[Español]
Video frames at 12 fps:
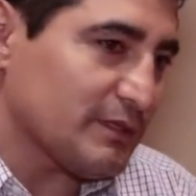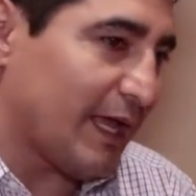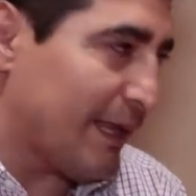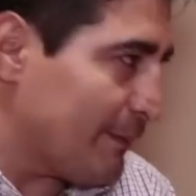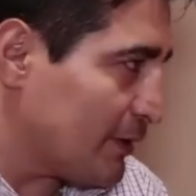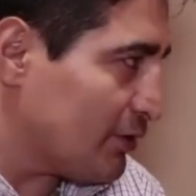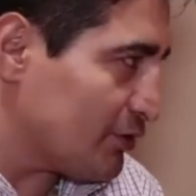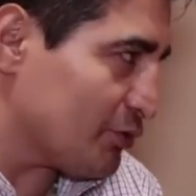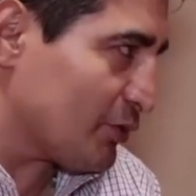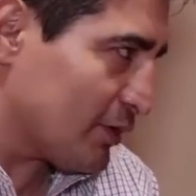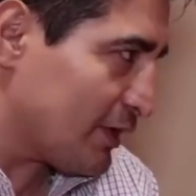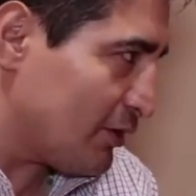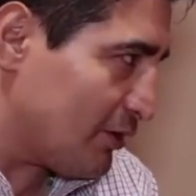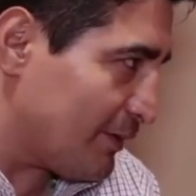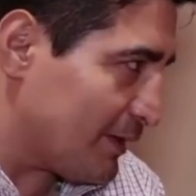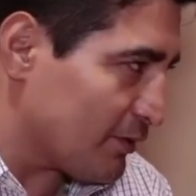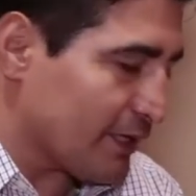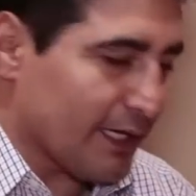A lo mejor yo creo que no lo
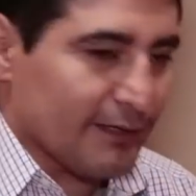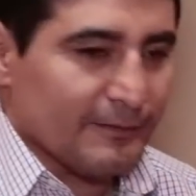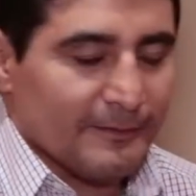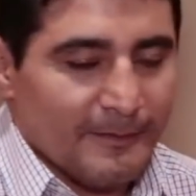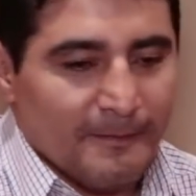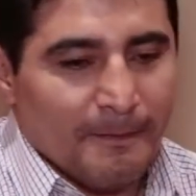va a noquear